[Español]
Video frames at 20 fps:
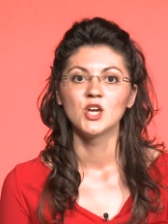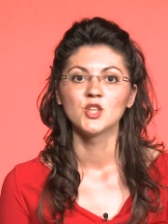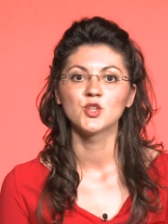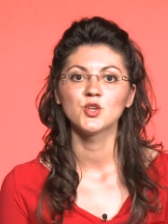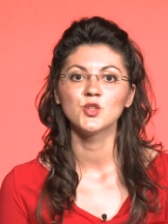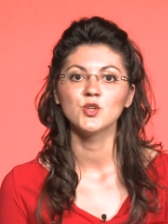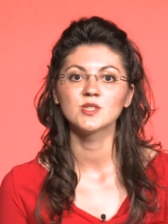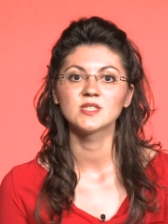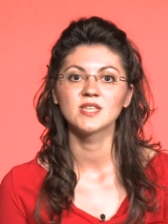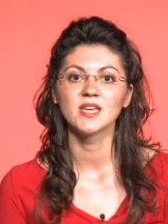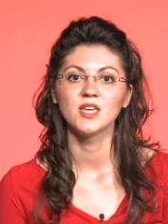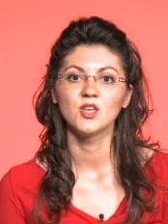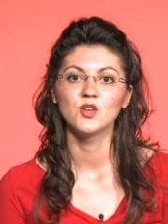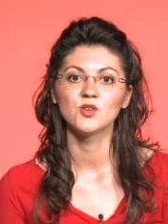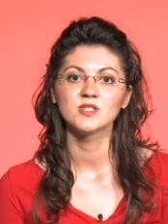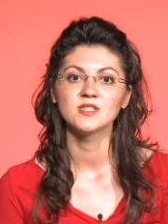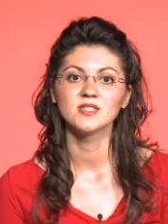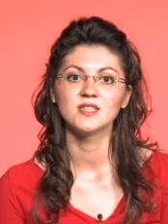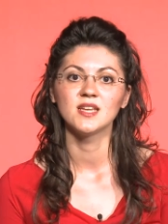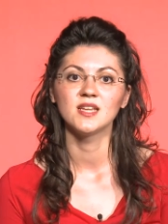Todos
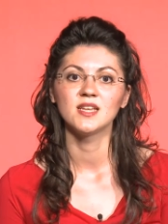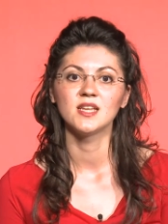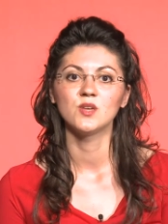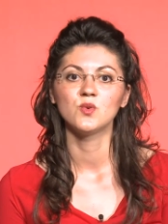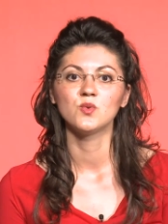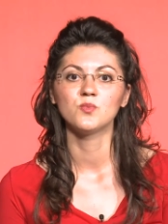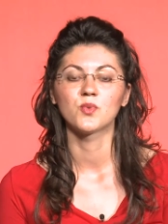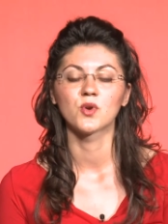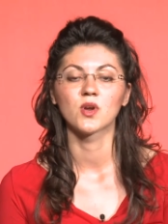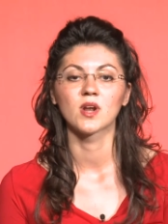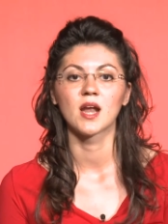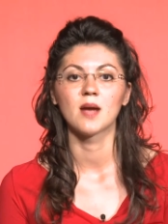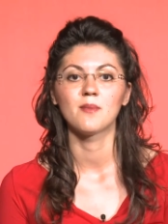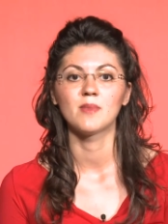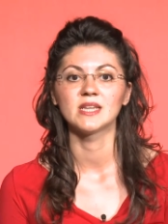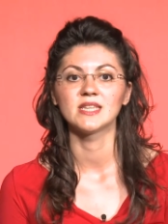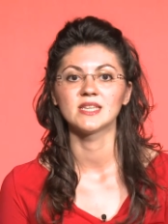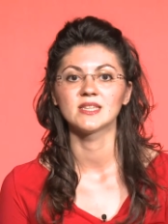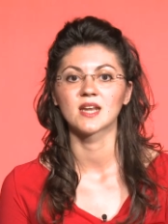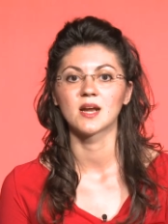ellos tienen un
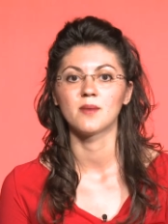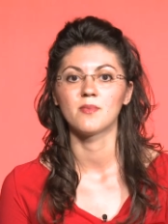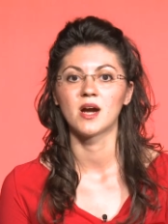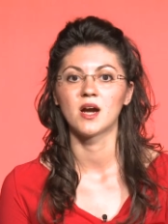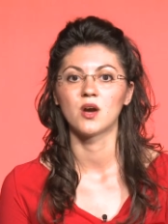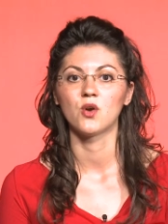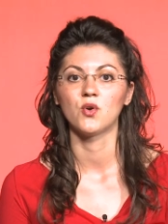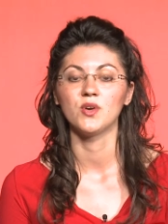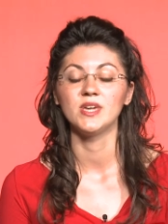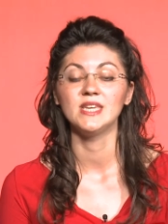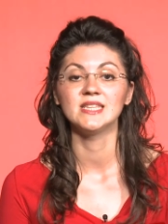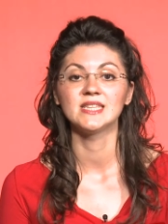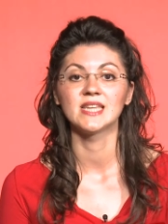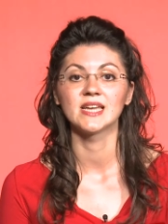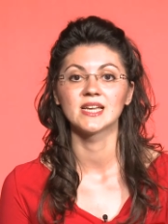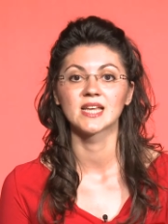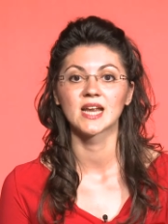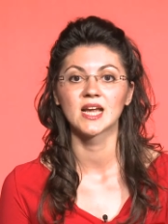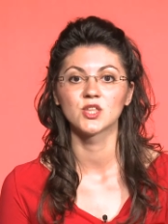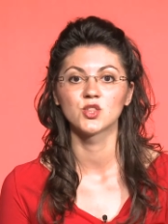programa de trabajo
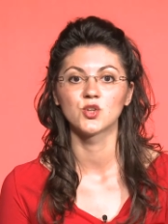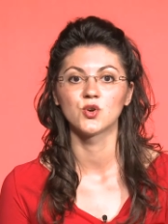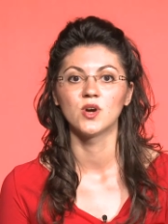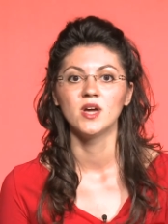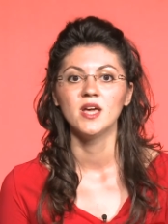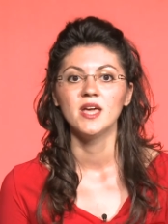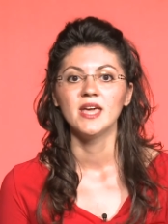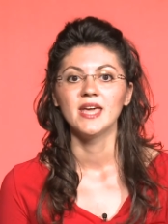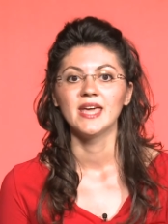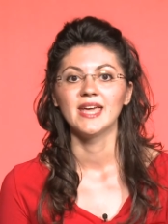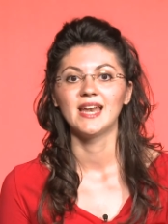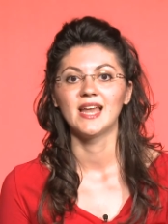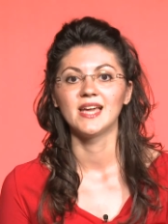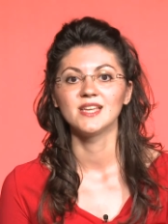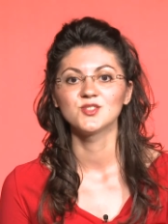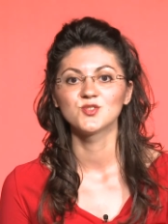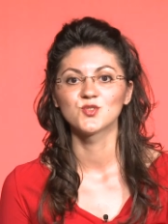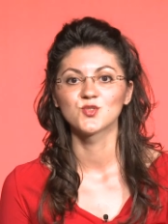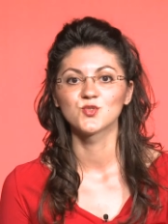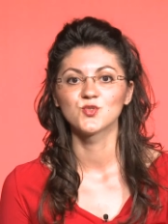integrado en la
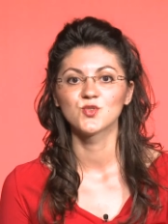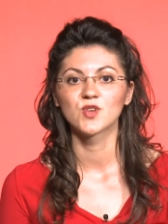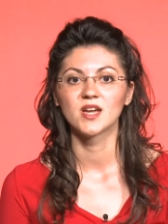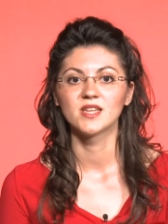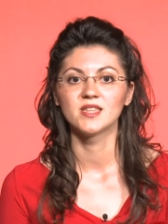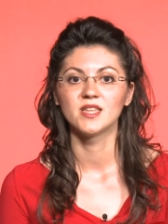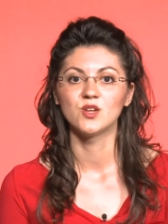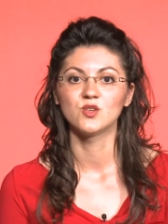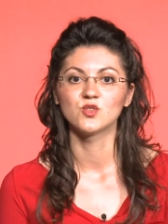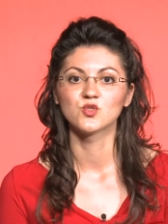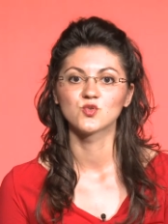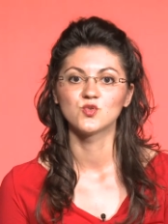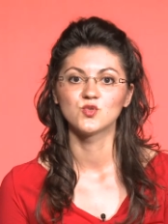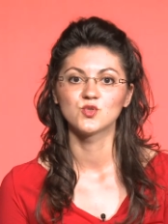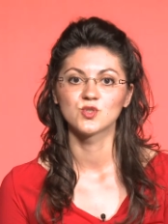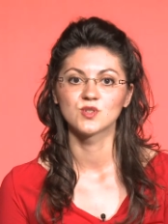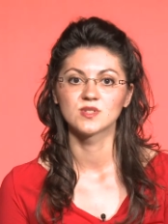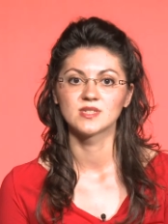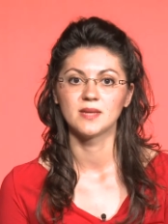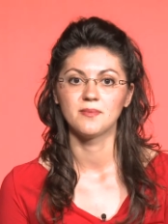estructura de los
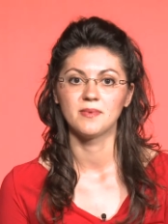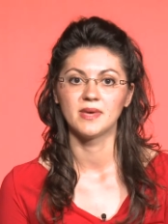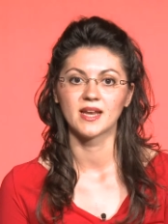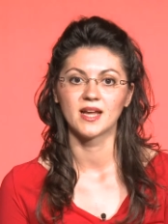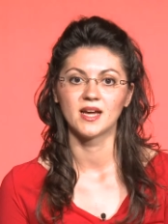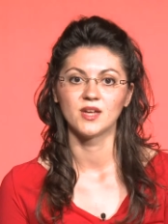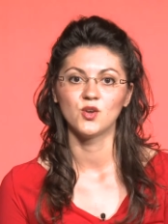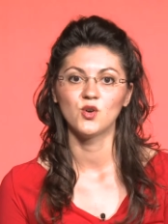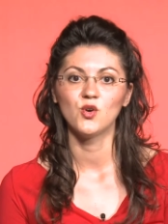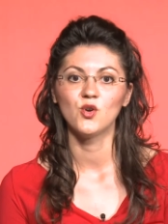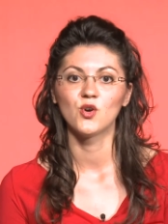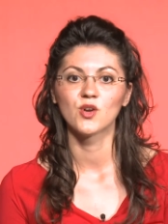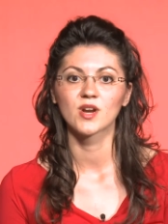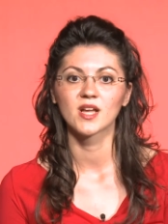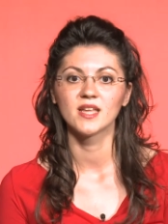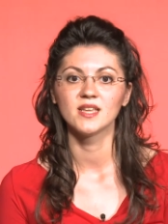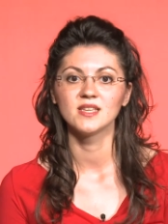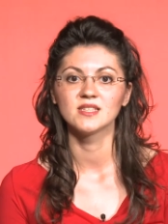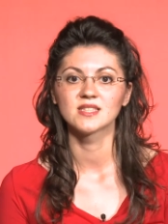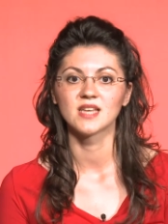cursos de verano
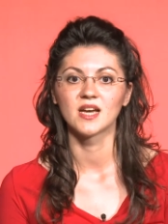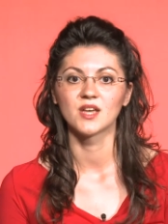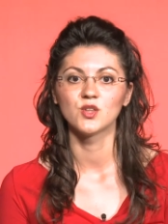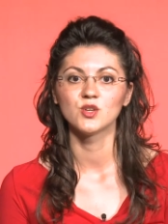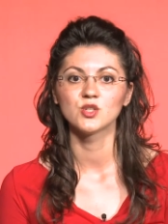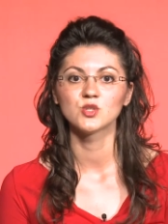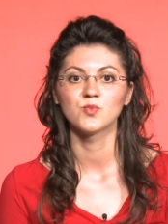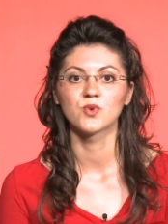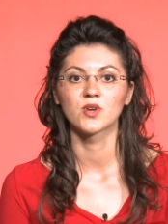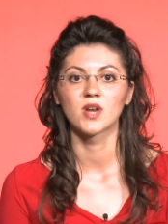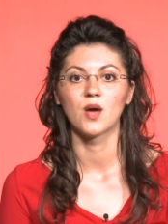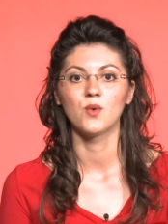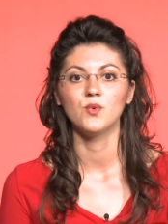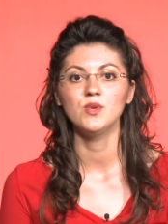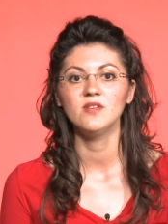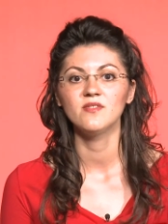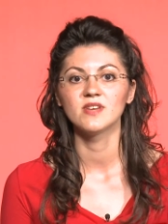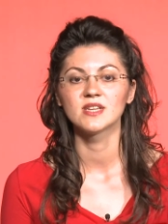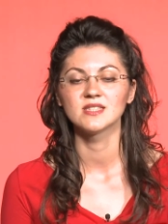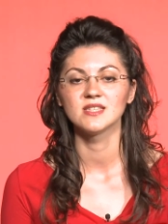organizados por la
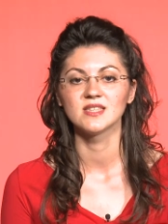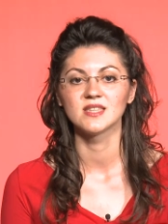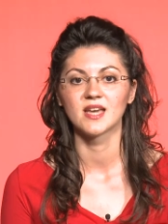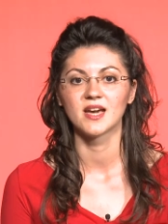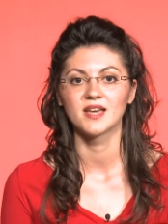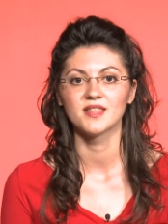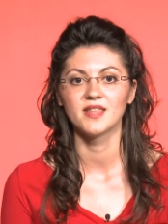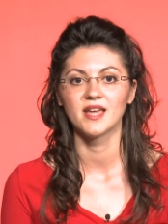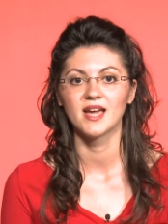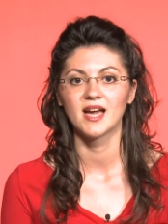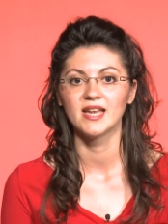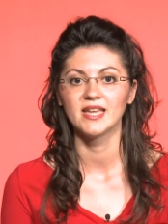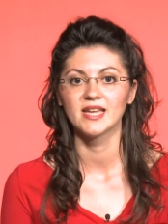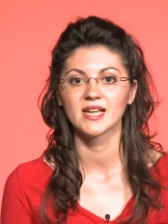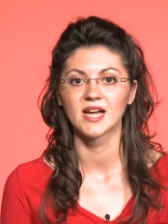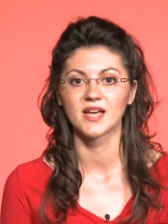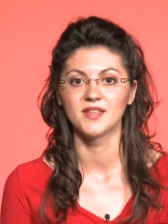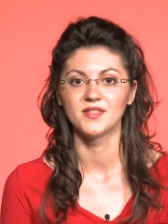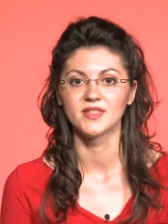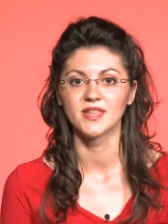Universidad de
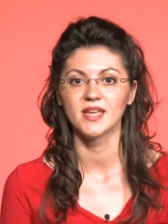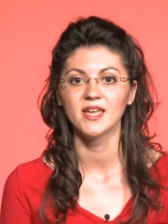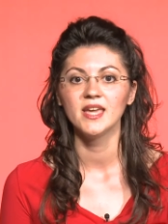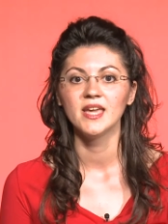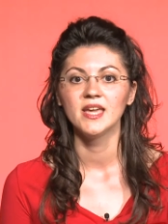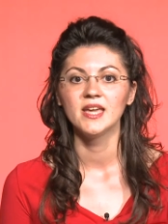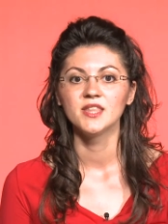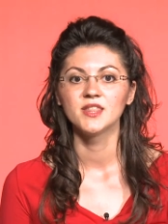Alicante,